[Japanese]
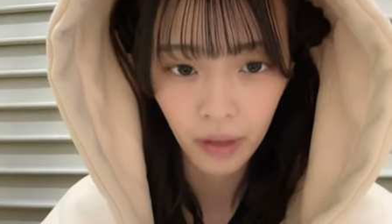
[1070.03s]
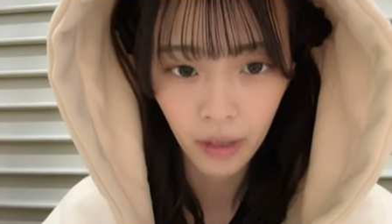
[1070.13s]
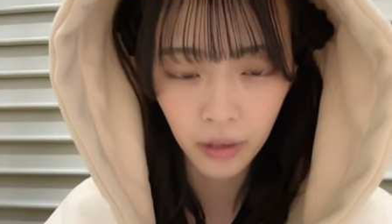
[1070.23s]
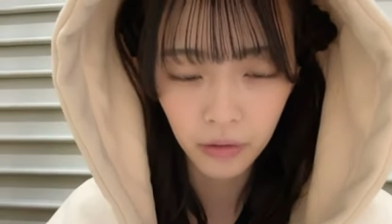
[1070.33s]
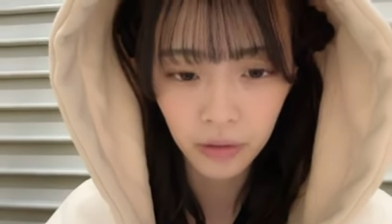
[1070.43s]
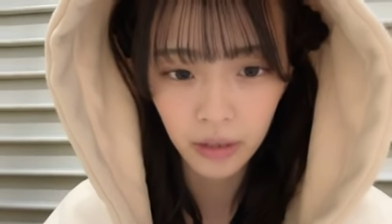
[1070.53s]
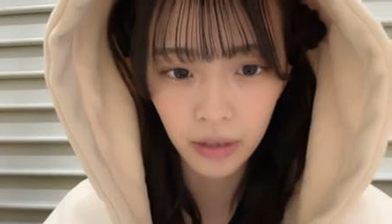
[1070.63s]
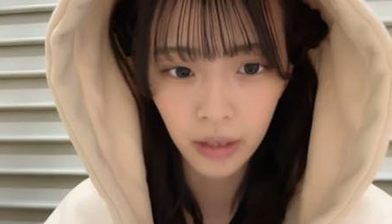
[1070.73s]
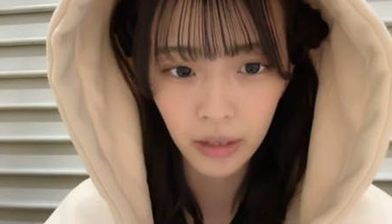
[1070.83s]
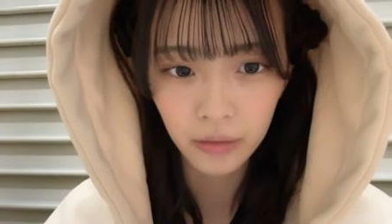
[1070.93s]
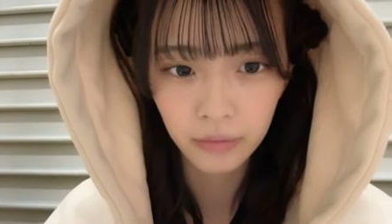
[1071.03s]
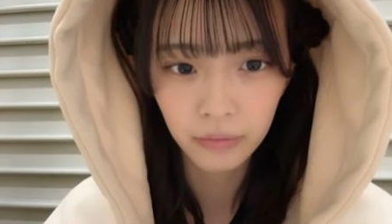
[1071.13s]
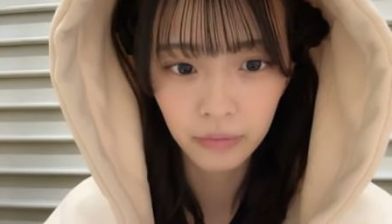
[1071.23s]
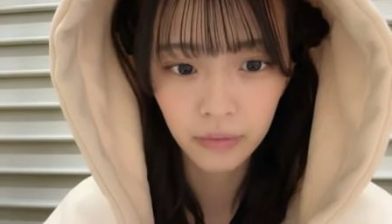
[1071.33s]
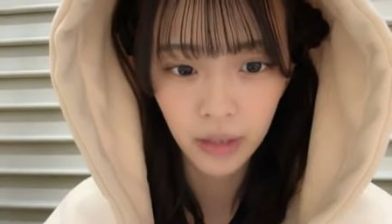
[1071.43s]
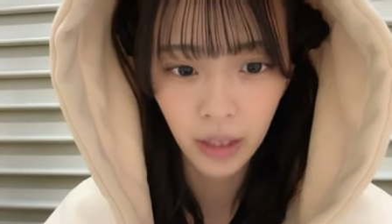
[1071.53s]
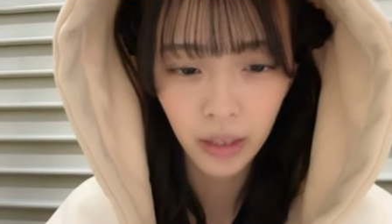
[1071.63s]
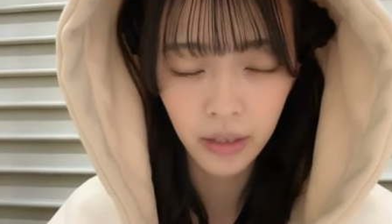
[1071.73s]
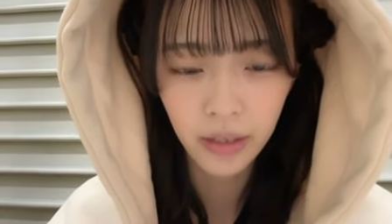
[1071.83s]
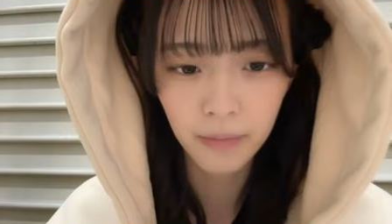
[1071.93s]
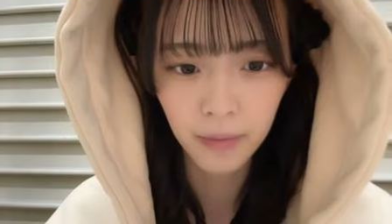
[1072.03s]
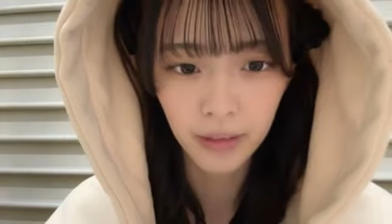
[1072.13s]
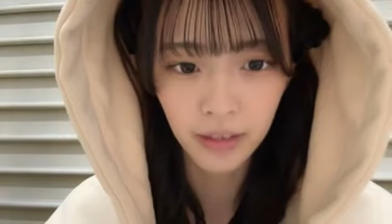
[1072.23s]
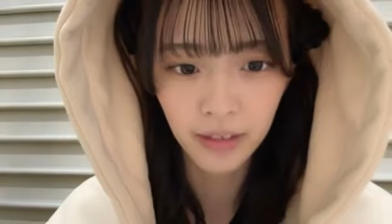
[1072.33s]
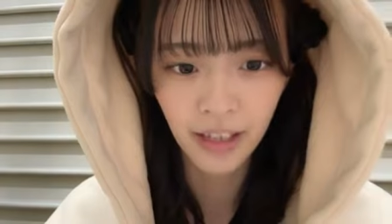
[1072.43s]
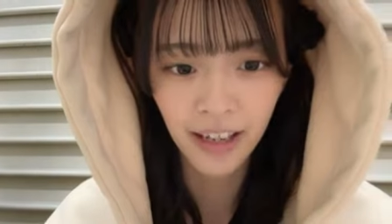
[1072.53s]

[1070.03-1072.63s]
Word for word: 早起きね早寝します